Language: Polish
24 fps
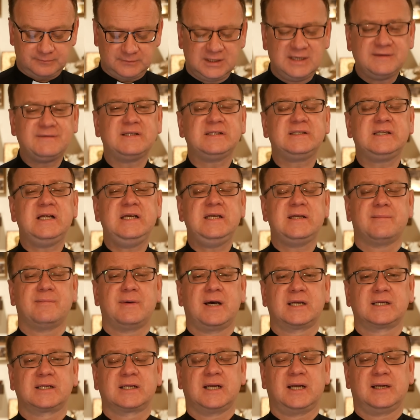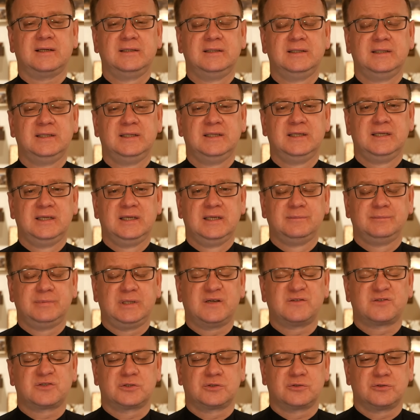Ewangelia Marka,
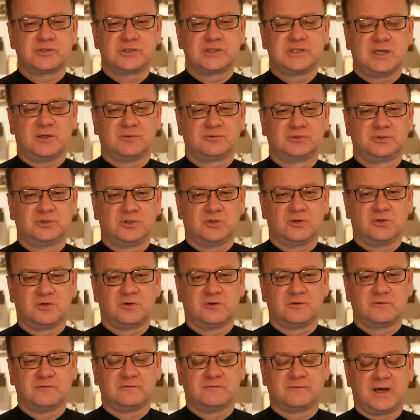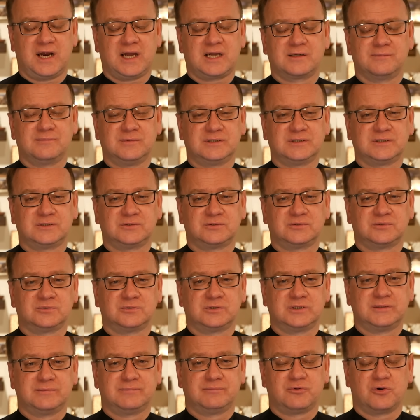pierwszy rozdział, to fragment,
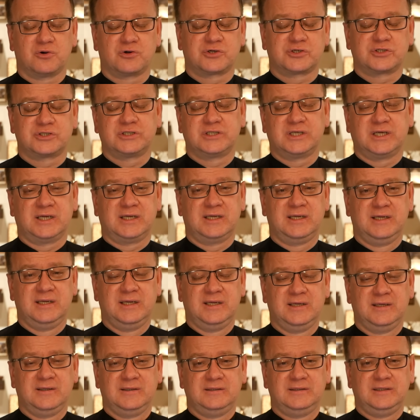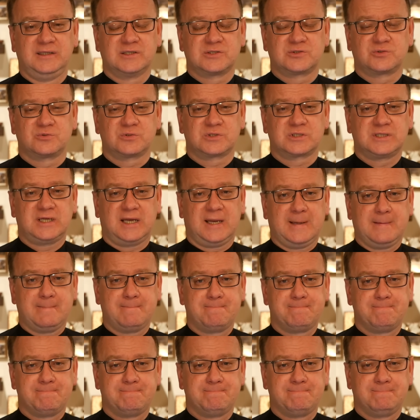który po chrzcie Jezusa
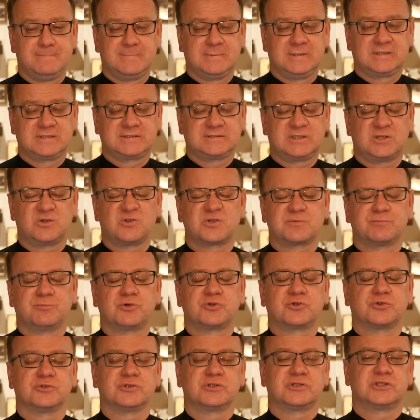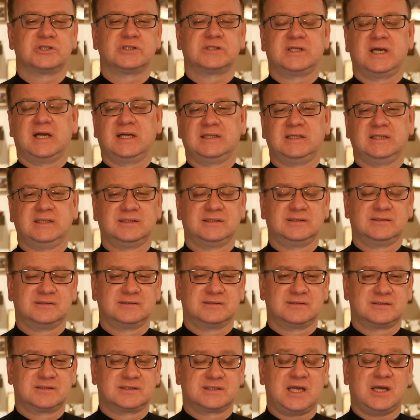mm, chce rozpocząć czytanie
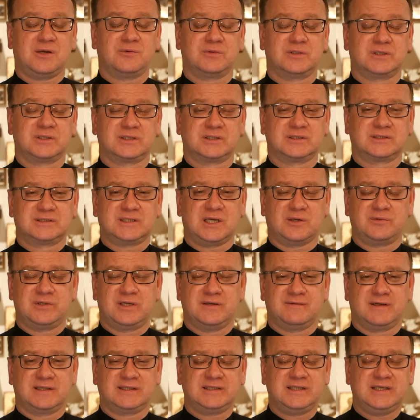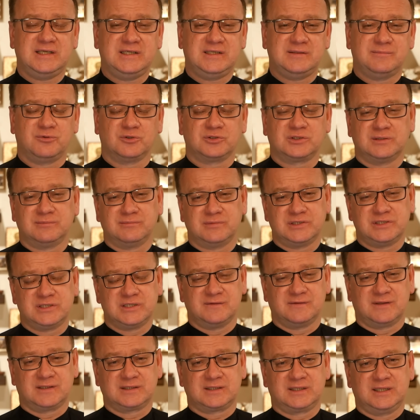całych, całej Ewangelii. Potem będzie
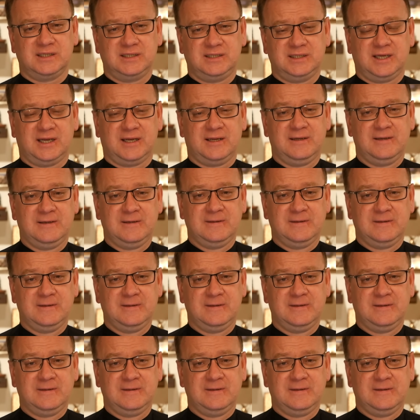Ewangelia